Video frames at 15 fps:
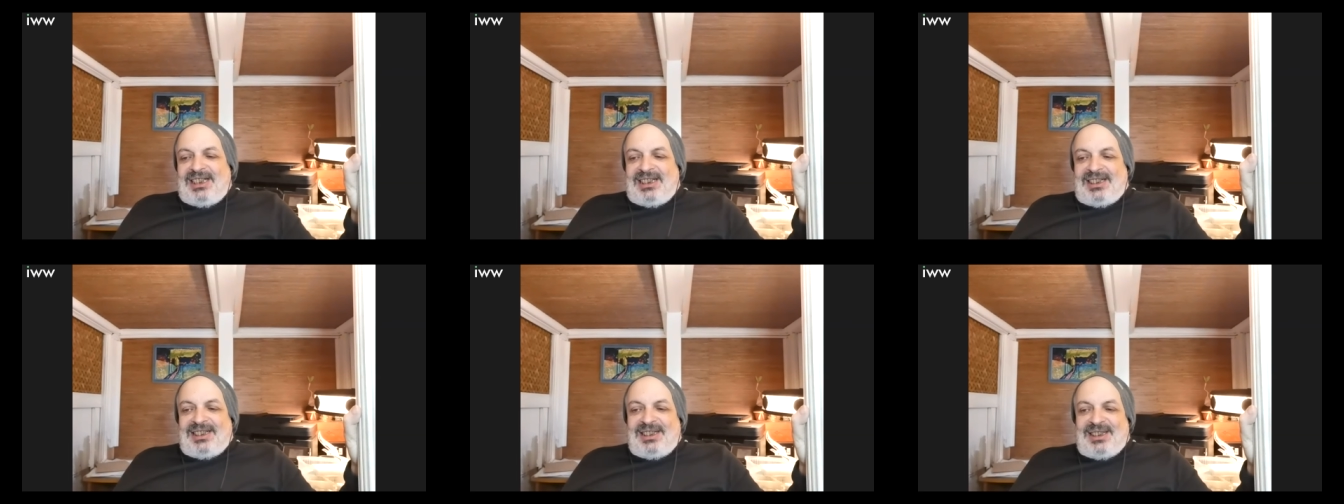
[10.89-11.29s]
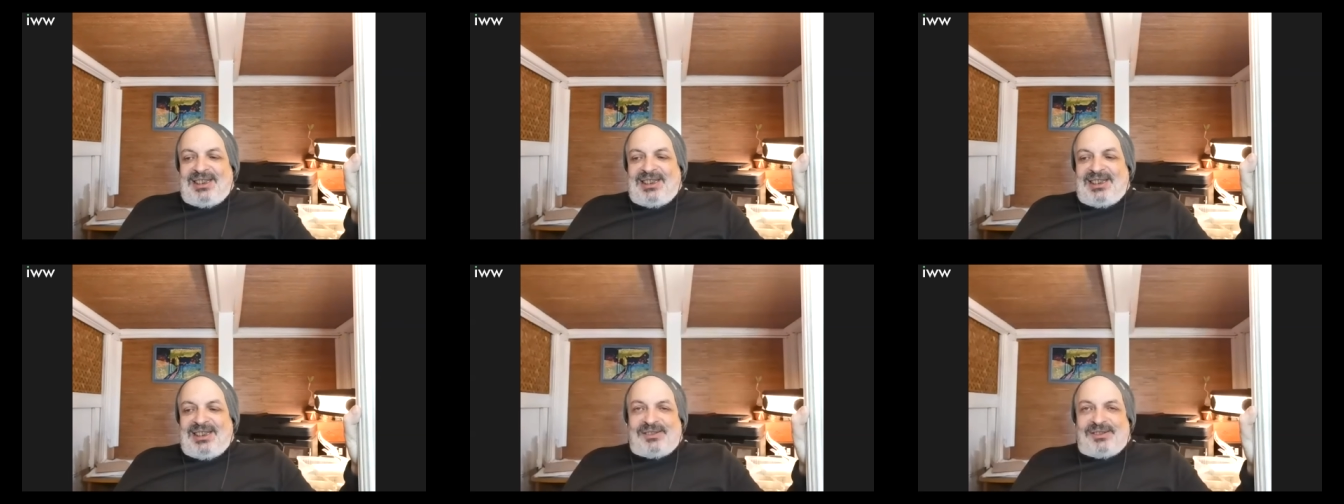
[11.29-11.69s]

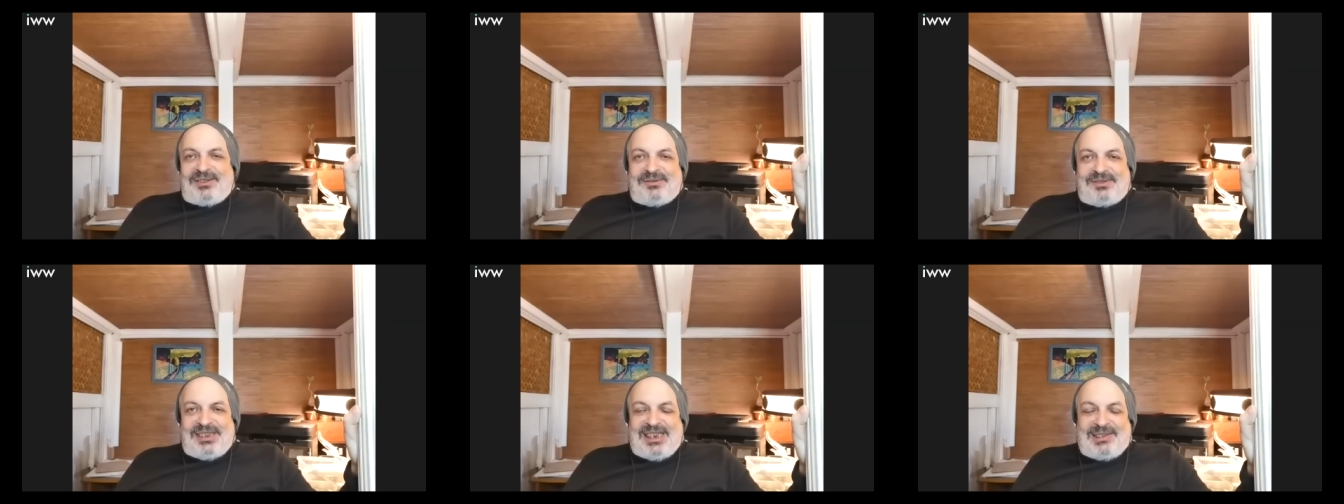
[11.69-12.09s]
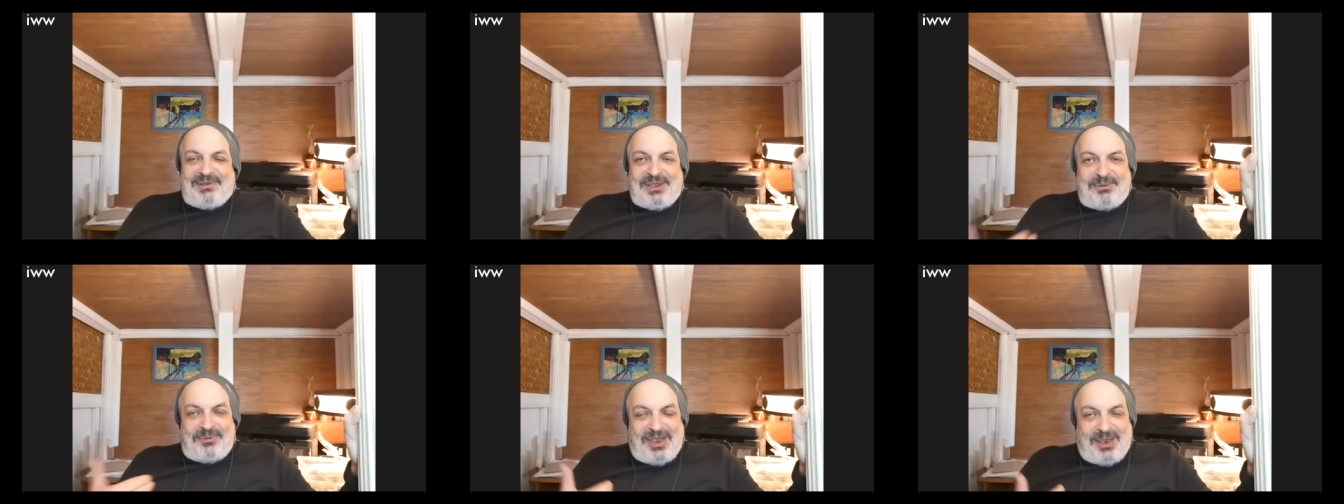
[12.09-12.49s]
e, jak
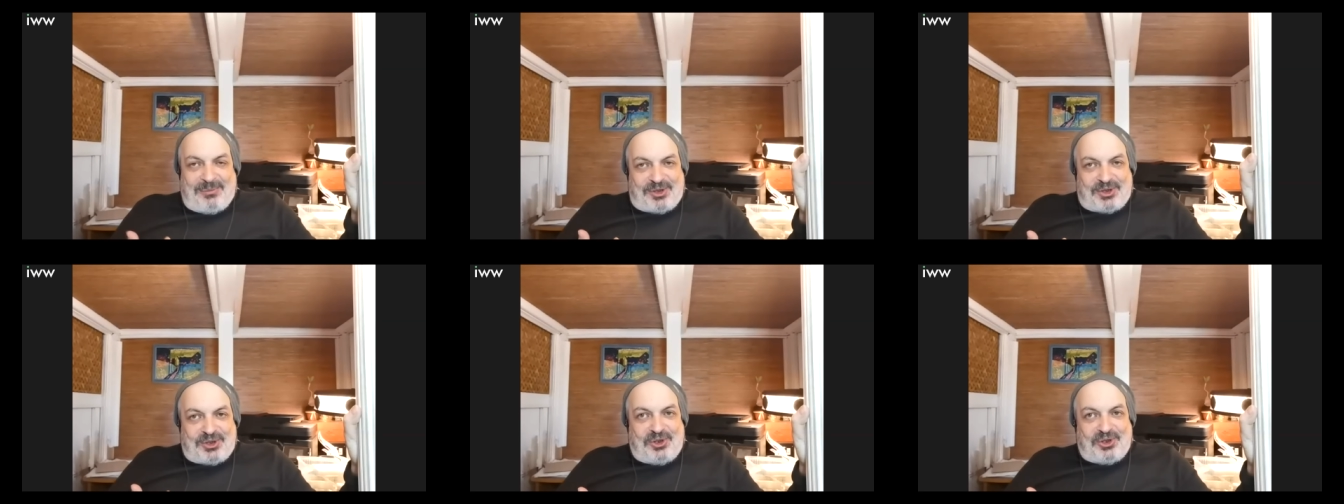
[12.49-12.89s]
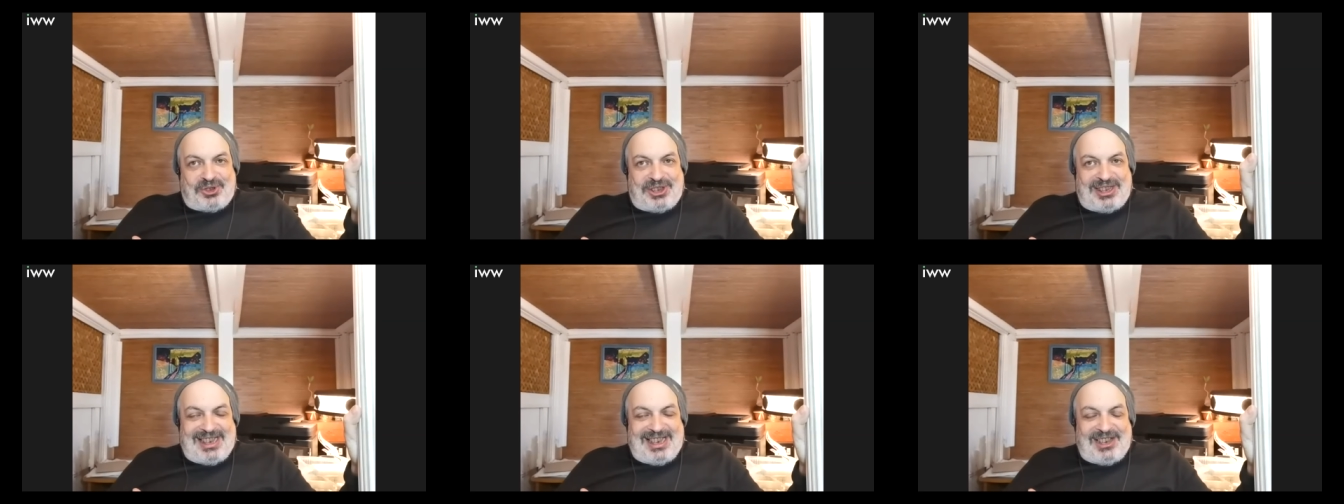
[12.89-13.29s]
wiemy
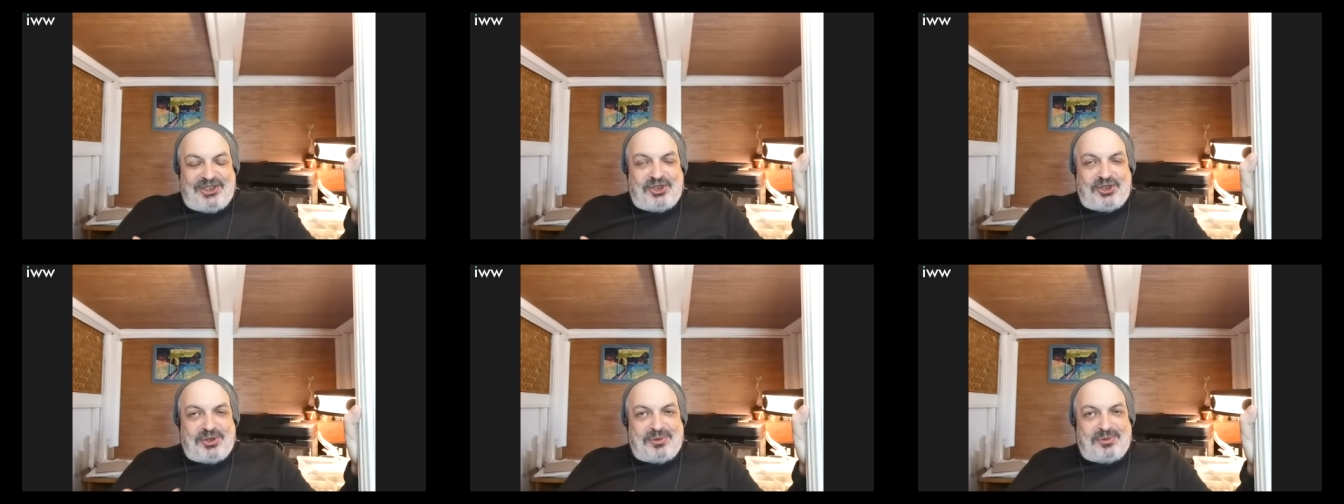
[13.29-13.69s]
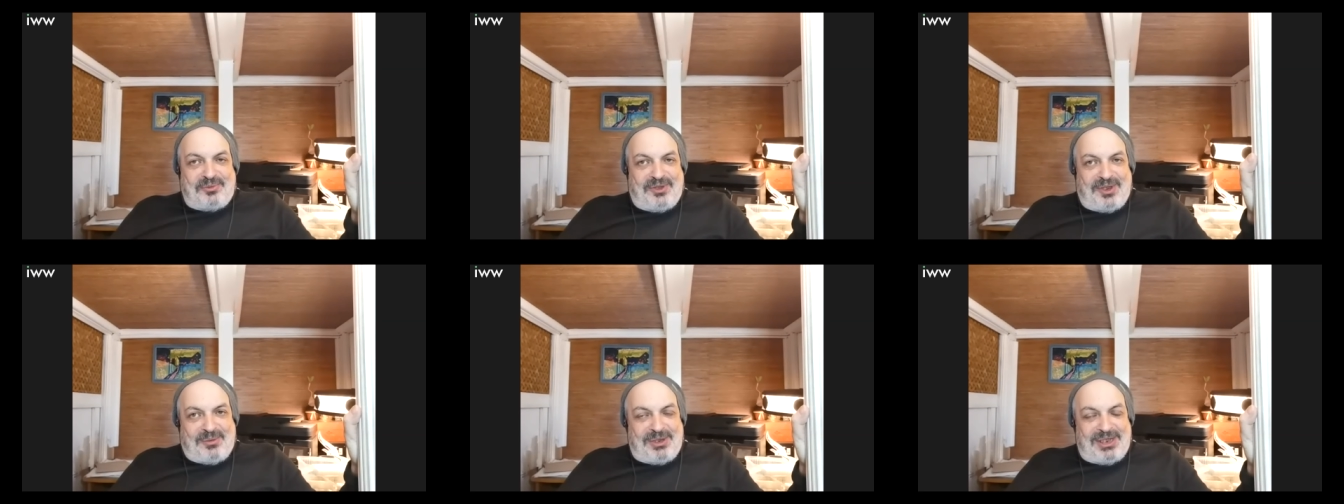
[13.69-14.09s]
skąd ona idzie, to
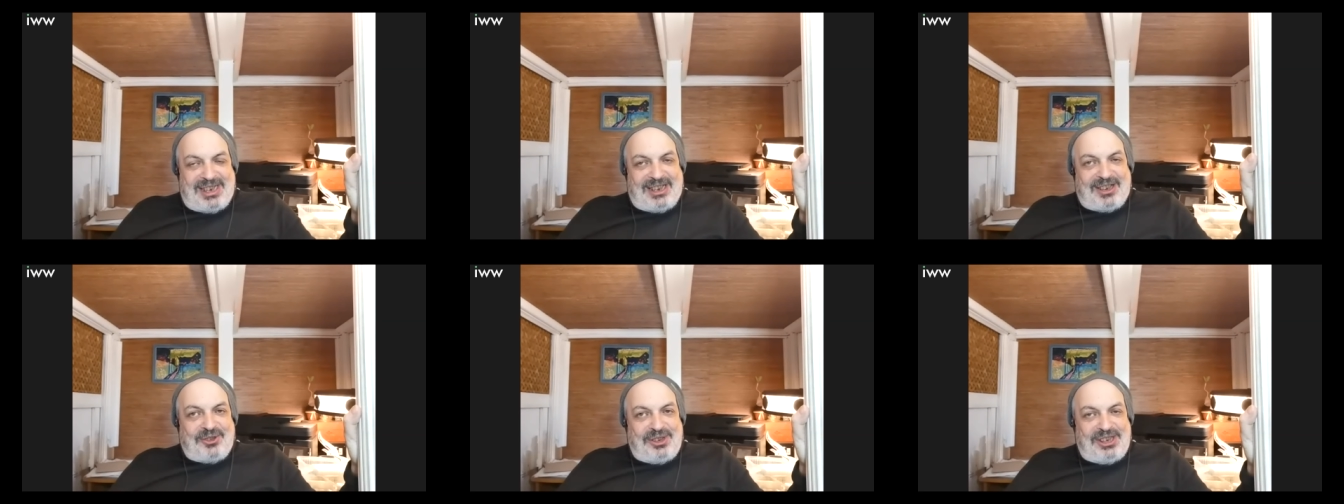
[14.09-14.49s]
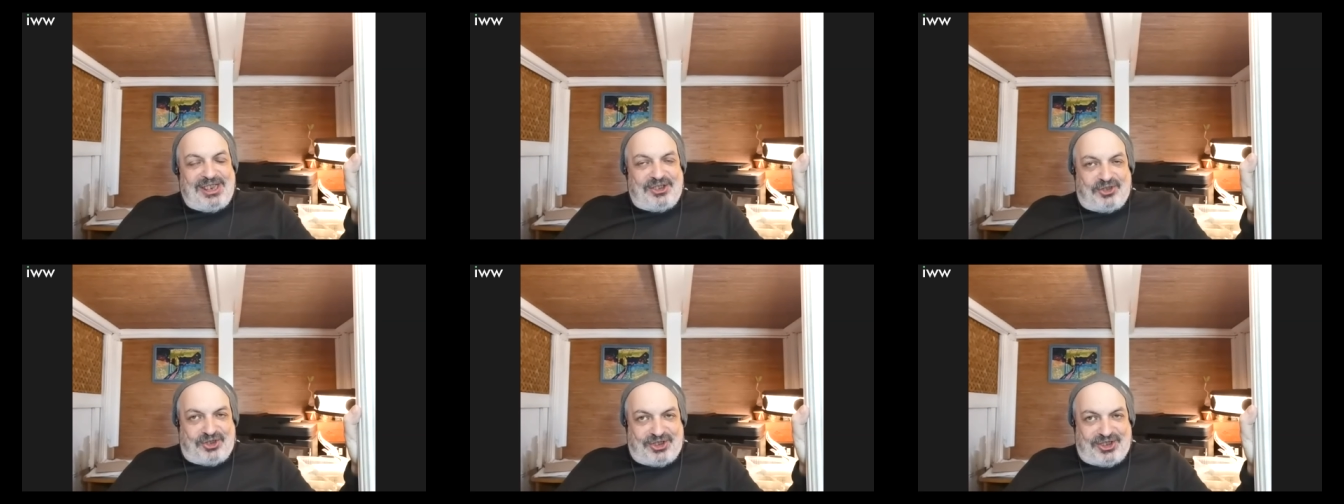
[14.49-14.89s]
wiemy jak ją
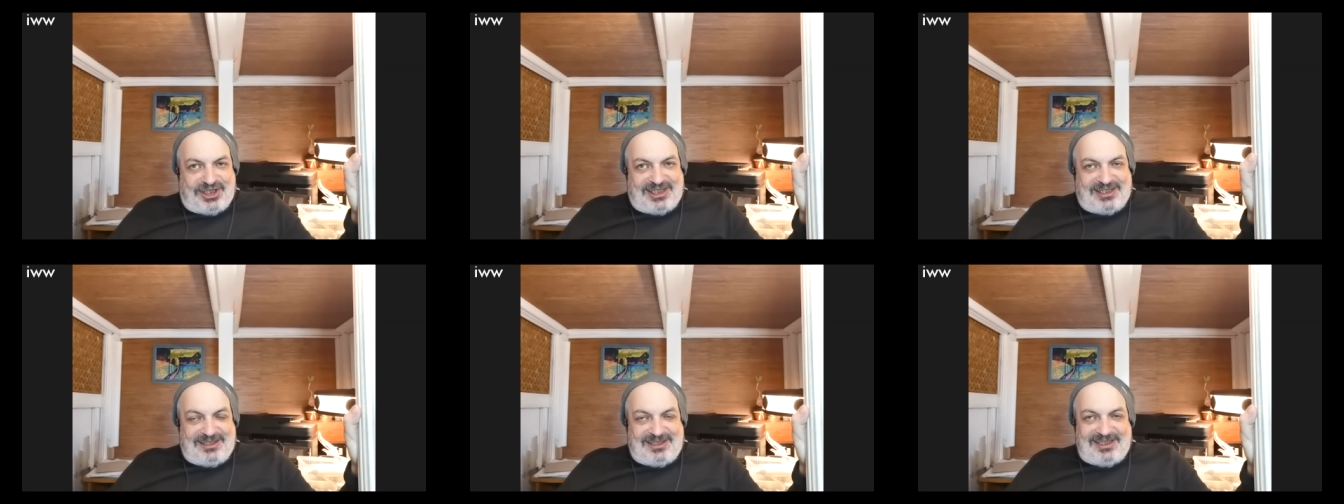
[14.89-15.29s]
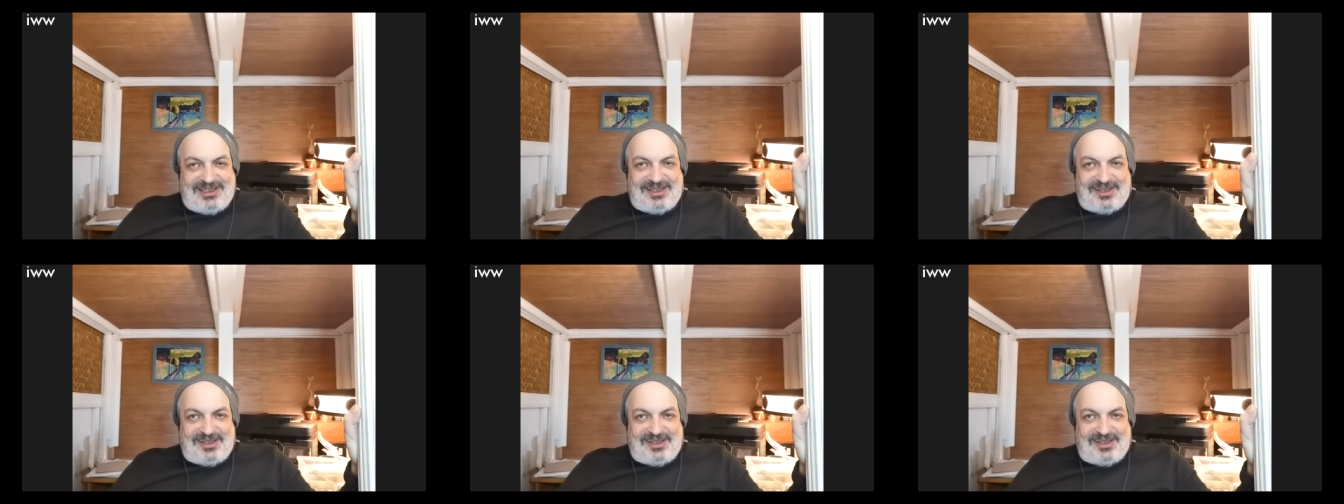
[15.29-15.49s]
leczyć, nie?